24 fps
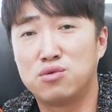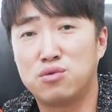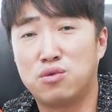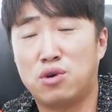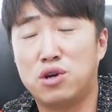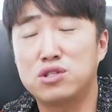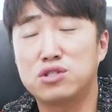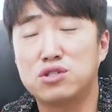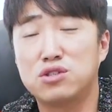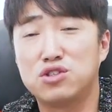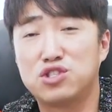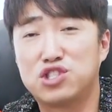
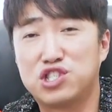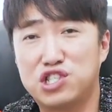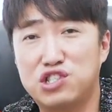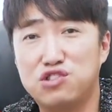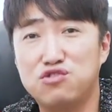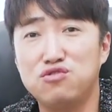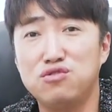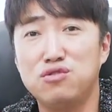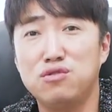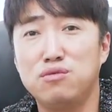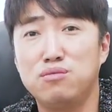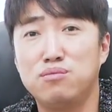훨씬 더
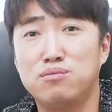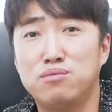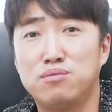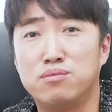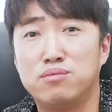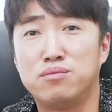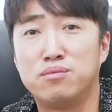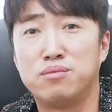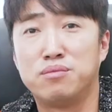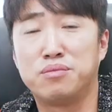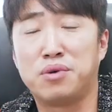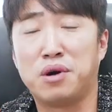
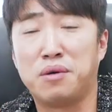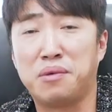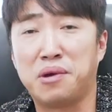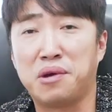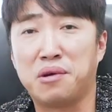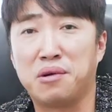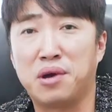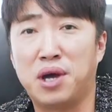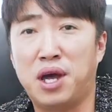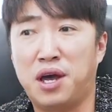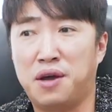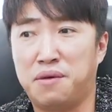쉬운 법인
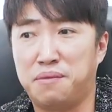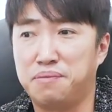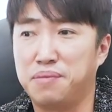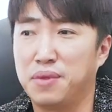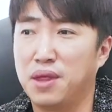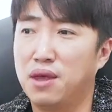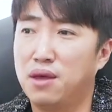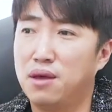거야.